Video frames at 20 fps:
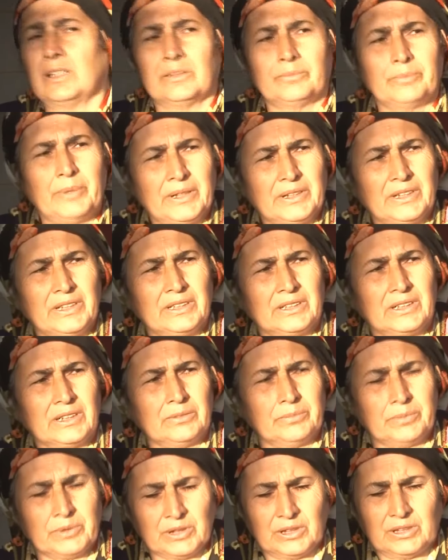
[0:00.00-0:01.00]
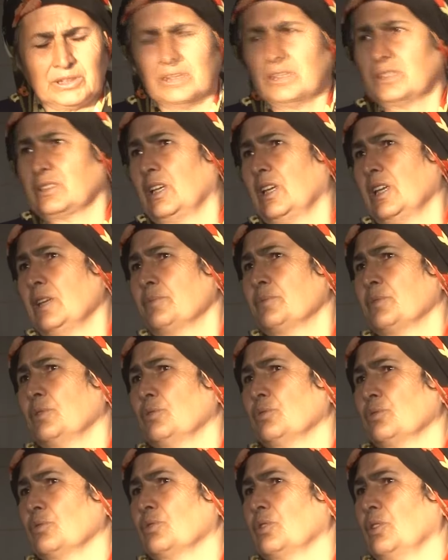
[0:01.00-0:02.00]
Ben gittik biz gittik hepsi
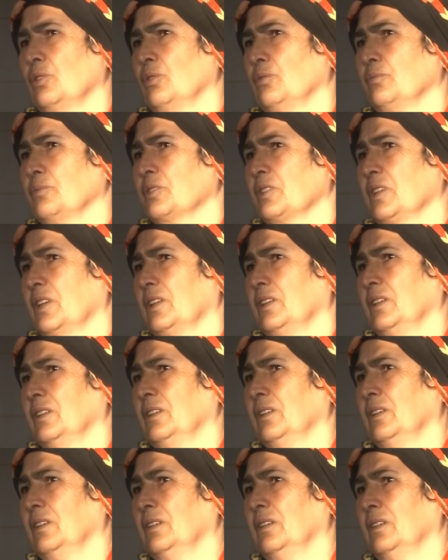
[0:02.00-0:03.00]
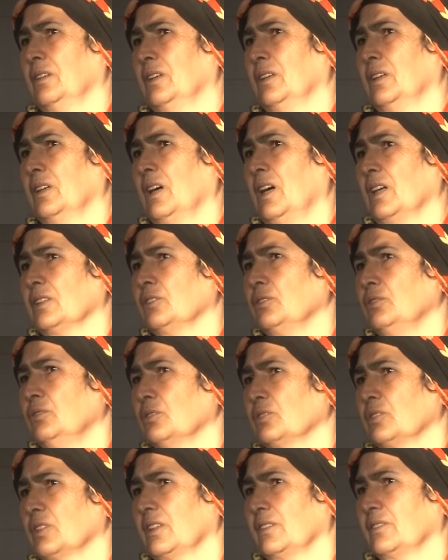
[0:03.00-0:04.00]
üst üste ölmüşler. Kadın
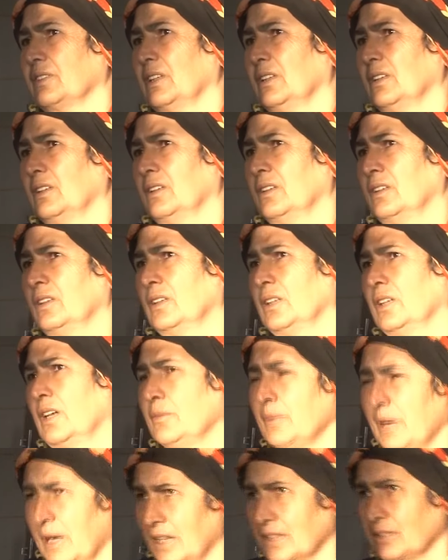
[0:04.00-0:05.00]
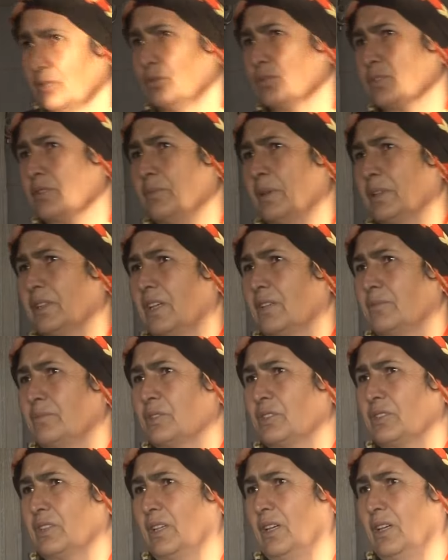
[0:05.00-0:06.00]
yoktur evde. Ama kadın o zaman
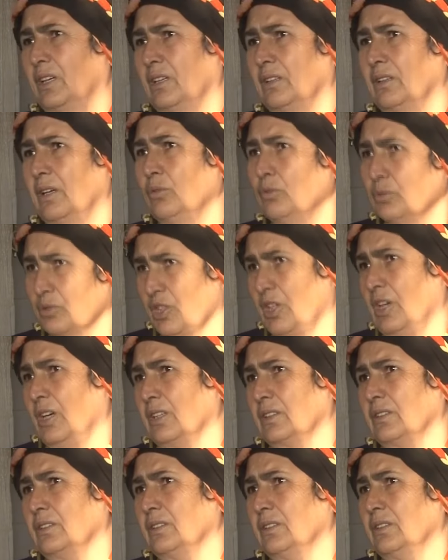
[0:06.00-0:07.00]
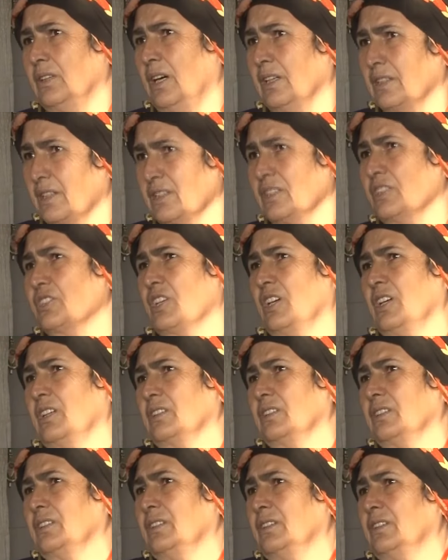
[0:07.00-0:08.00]
gelmiştir ha. O çağırdı. Anası
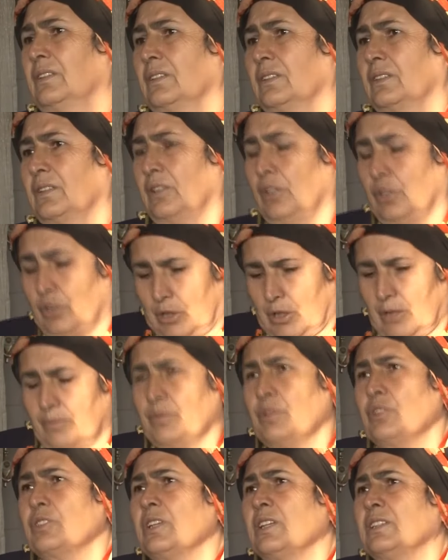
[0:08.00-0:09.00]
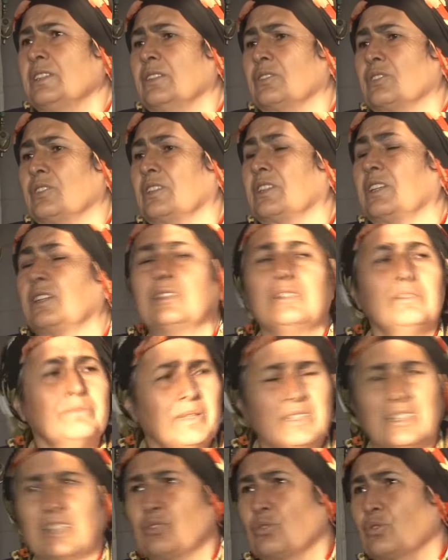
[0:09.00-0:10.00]
çağırdı. Kilitlemiş zaten.
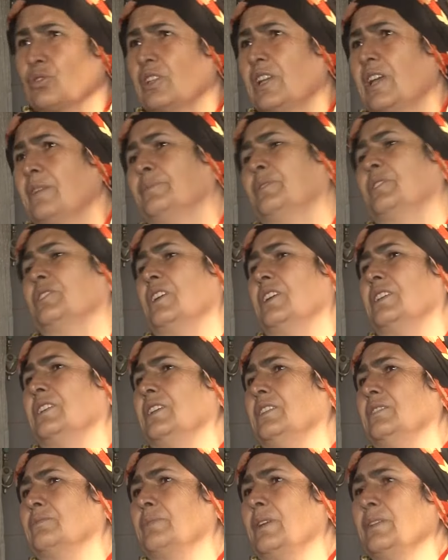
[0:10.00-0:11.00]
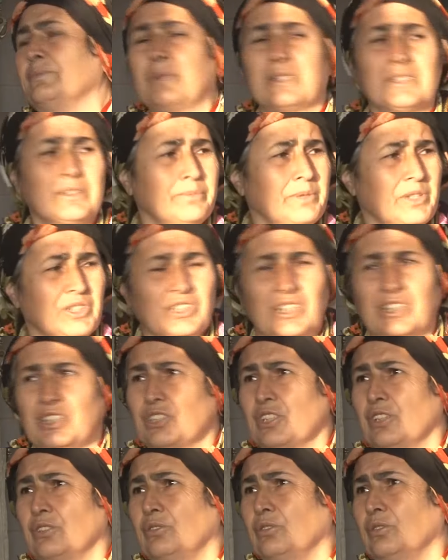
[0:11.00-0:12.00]
Kilitlemeseydi çocuklar hep dışarıdan. Ben bazen beşten
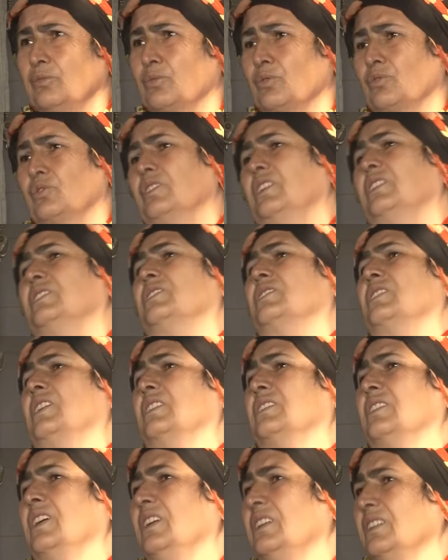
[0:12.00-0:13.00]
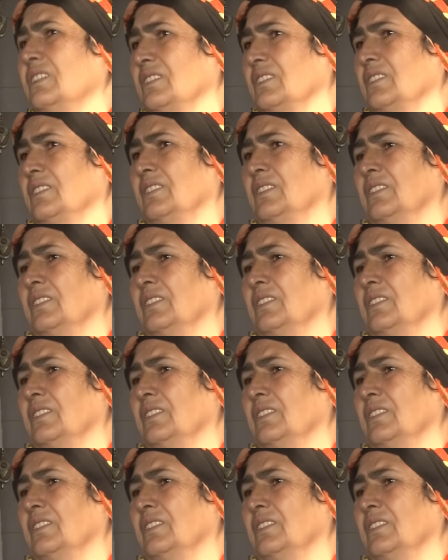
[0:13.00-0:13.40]
işe gidiyorum çocuklar dışarıdaydı. Hı.